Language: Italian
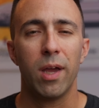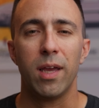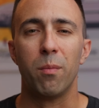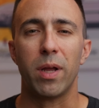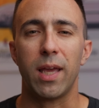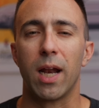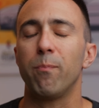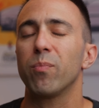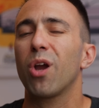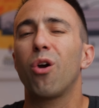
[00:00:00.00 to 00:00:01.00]
in maniera
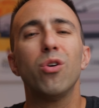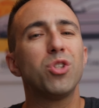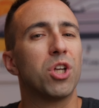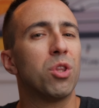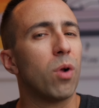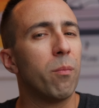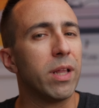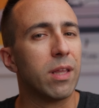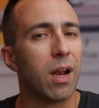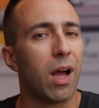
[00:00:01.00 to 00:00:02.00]

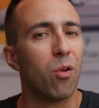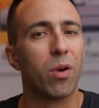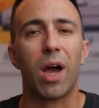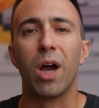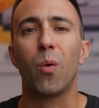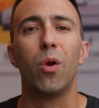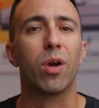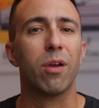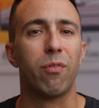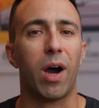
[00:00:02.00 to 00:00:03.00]
concentualmente analoga a quello
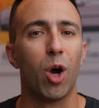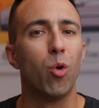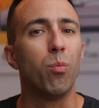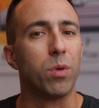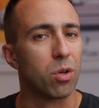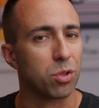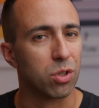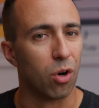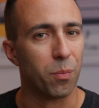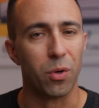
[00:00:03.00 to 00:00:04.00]
che fa un
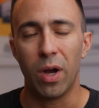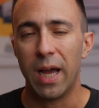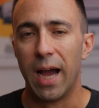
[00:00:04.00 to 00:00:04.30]
microscopio,